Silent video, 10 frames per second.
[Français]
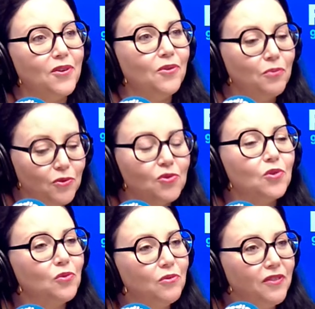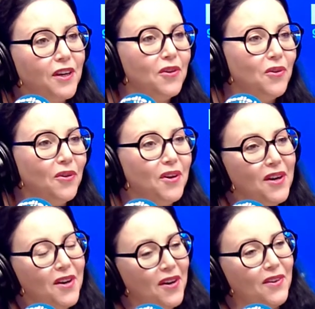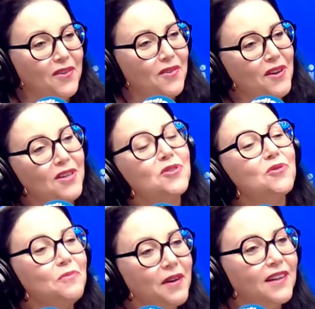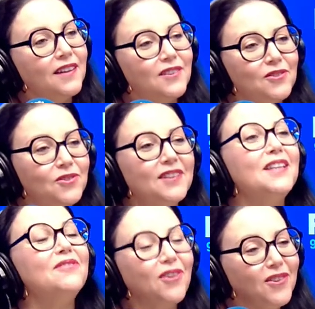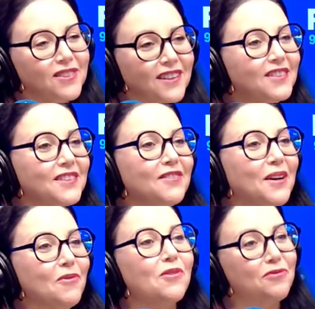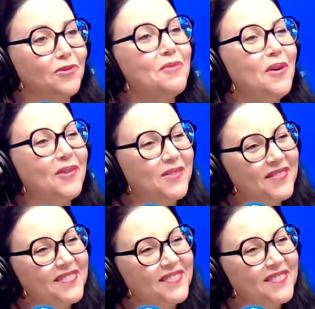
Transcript: on peut toujours trouver un chemin de délivrance. Hein, c'est vraiment le fondement.